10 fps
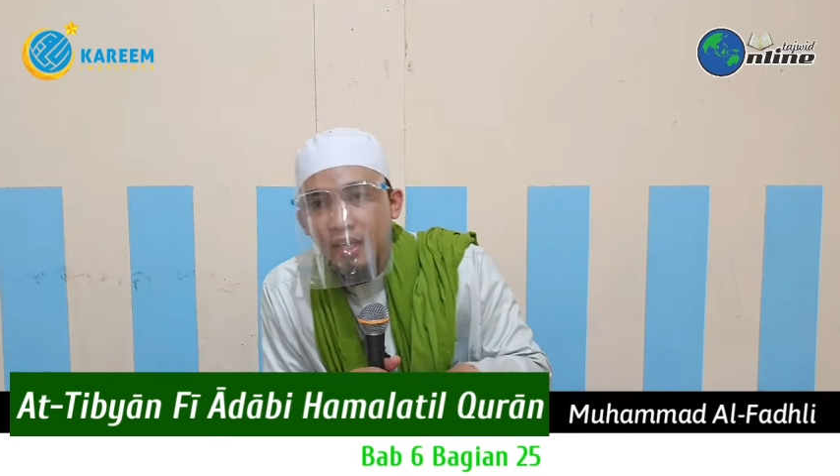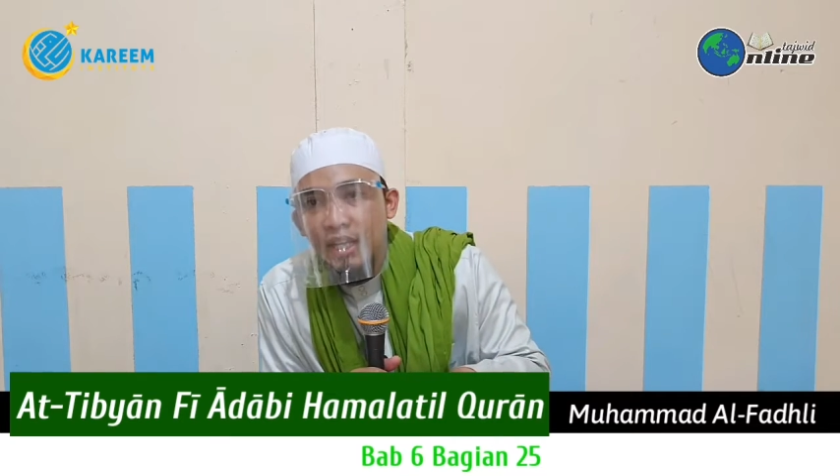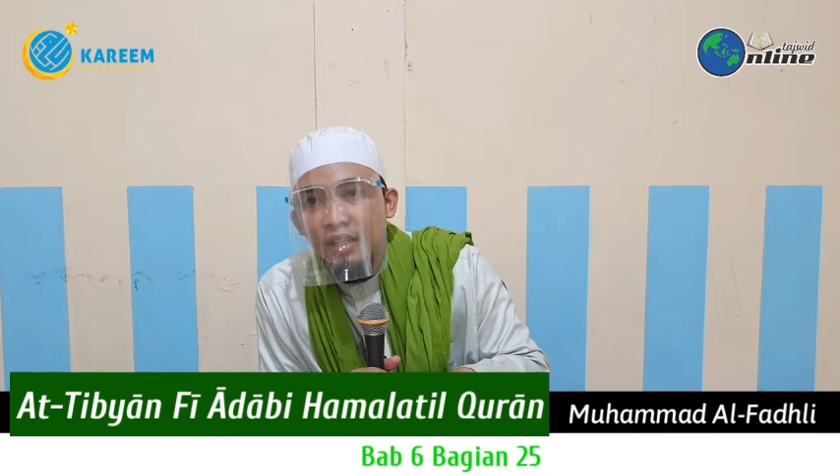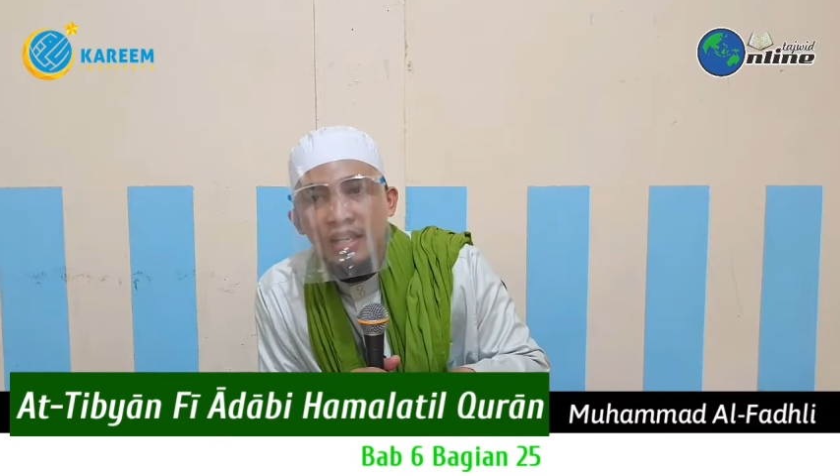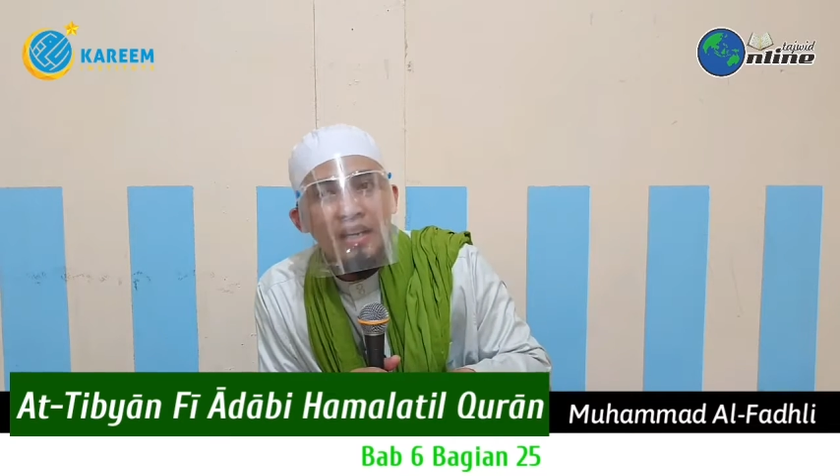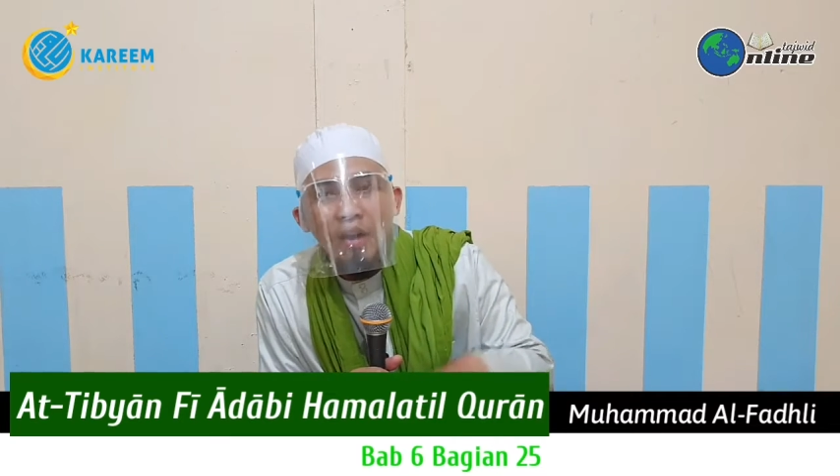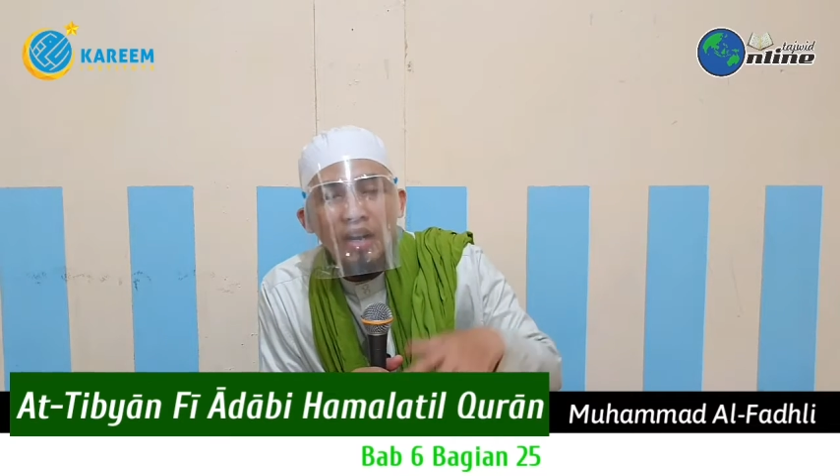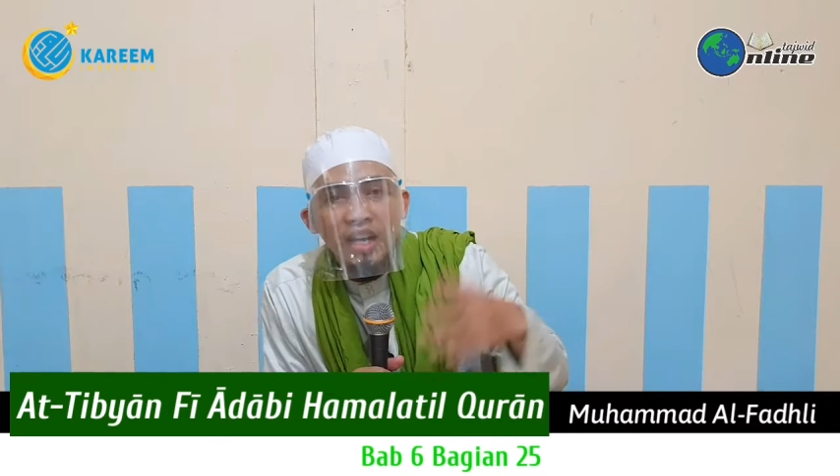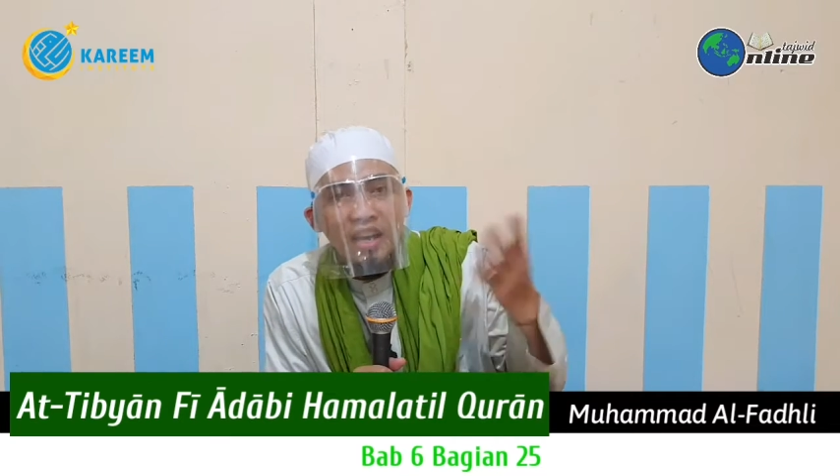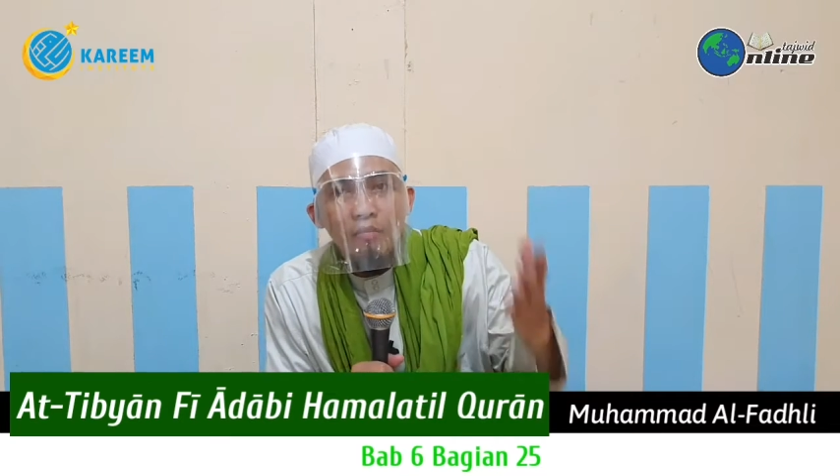Intinya dia
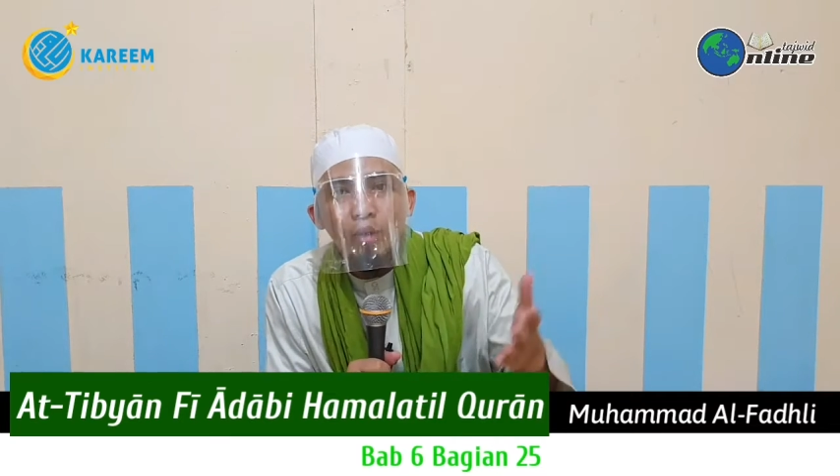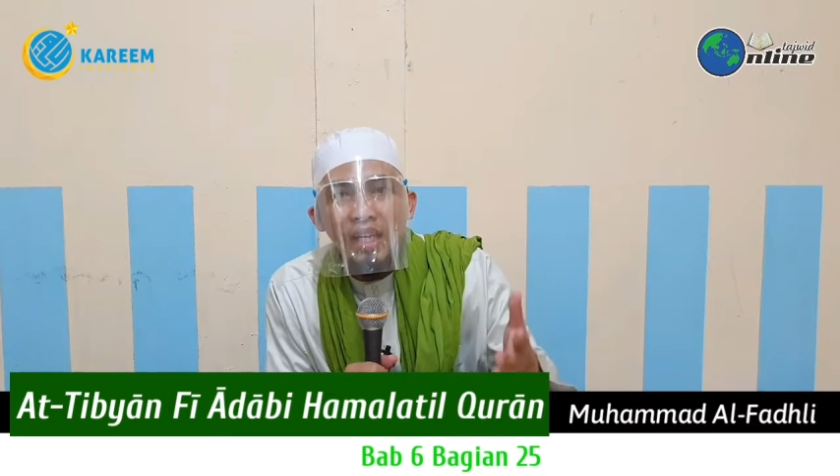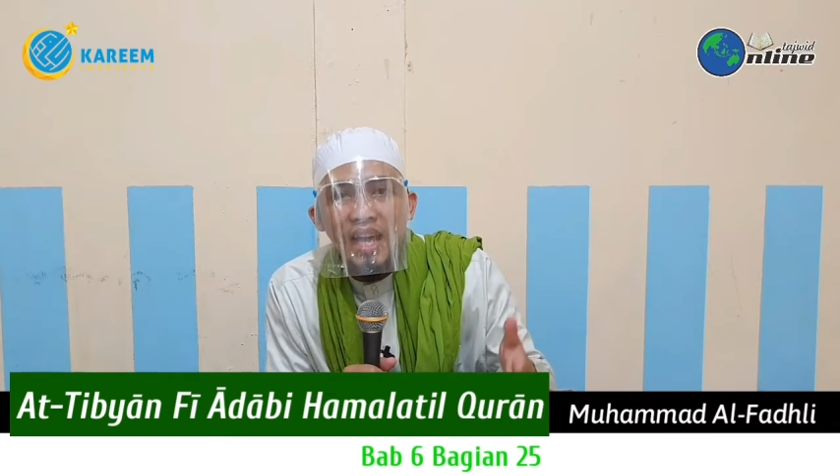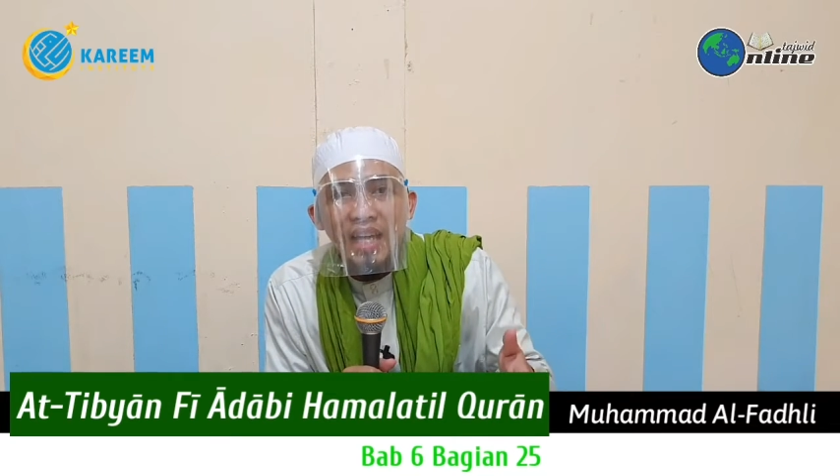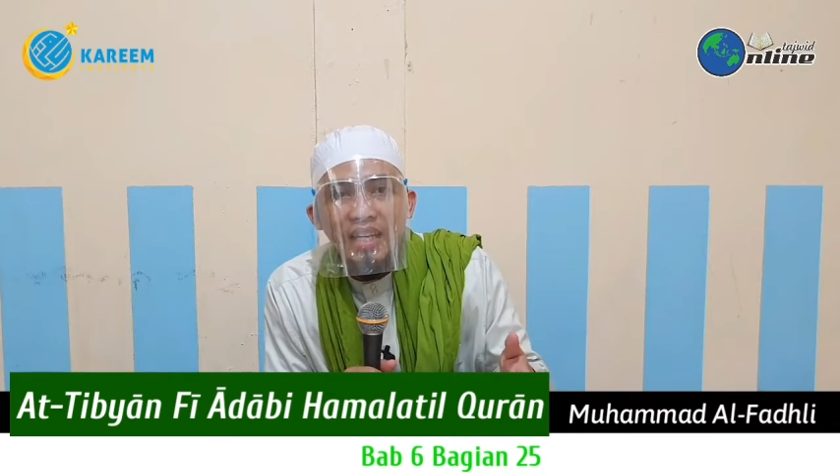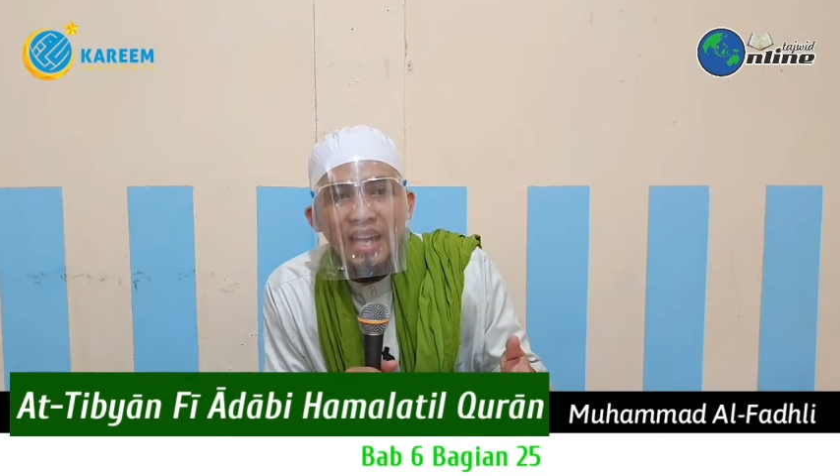orang yang mulia